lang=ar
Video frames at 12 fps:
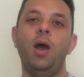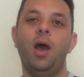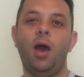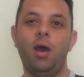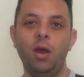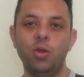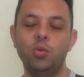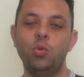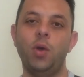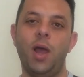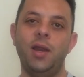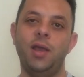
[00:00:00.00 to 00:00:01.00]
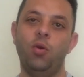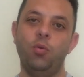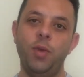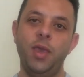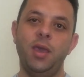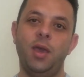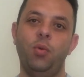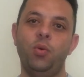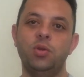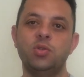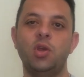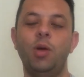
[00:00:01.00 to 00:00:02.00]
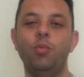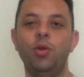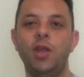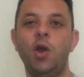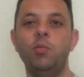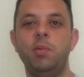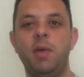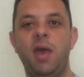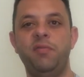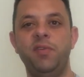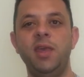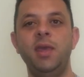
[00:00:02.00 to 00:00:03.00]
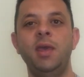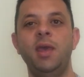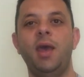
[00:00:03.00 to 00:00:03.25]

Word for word: حركته اليوميه ونظامه اليومي بقى فيه